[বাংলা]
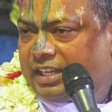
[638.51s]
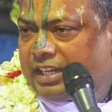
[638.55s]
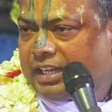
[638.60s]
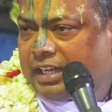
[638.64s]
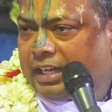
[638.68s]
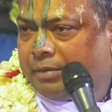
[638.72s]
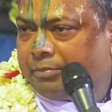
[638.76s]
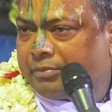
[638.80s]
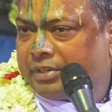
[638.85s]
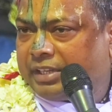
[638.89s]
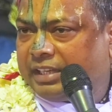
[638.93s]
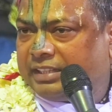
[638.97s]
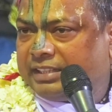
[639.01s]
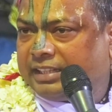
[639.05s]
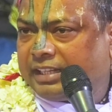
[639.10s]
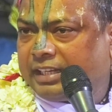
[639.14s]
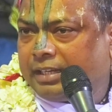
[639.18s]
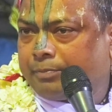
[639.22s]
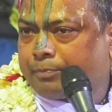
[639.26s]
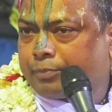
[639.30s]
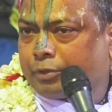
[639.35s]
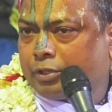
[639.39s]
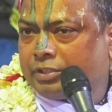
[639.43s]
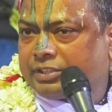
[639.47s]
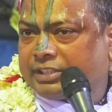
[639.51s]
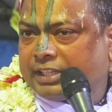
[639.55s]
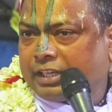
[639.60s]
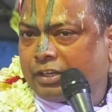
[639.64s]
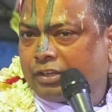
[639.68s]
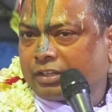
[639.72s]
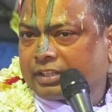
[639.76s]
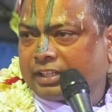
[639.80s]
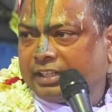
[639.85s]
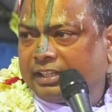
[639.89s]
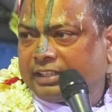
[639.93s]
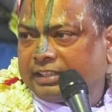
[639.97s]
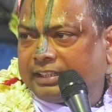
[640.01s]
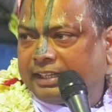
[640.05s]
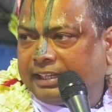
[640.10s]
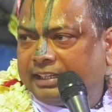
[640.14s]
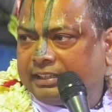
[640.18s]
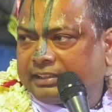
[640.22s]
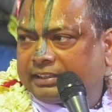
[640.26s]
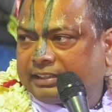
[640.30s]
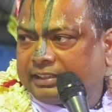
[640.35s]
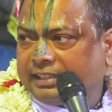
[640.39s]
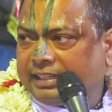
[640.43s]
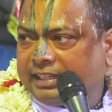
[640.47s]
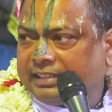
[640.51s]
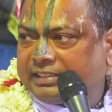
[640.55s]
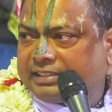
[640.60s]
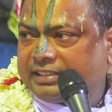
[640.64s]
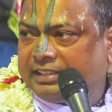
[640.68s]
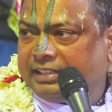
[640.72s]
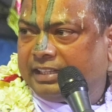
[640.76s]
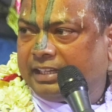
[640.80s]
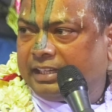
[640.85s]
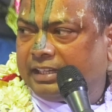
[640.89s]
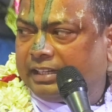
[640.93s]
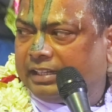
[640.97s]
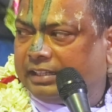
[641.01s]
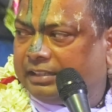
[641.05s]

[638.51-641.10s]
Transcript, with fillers: আমরা যারা প্রচারকের দায়িত্বে আছি না